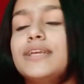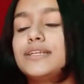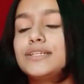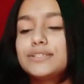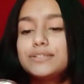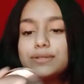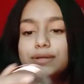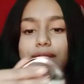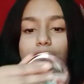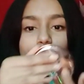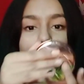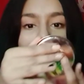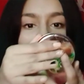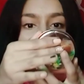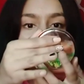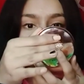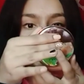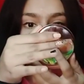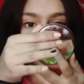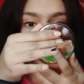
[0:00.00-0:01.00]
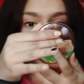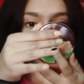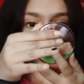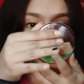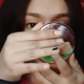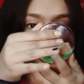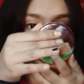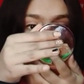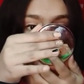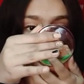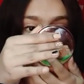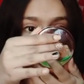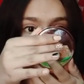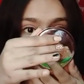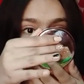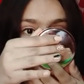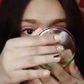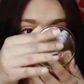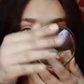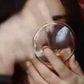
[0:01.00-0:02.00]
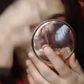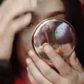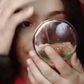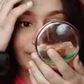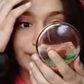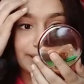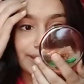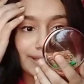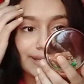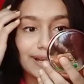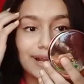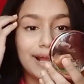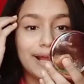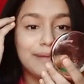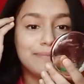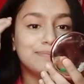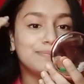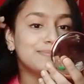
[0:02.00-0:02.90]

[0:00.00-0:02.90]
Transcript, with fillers: सो यहाँ गाइस ये रहा मेरा मेकअप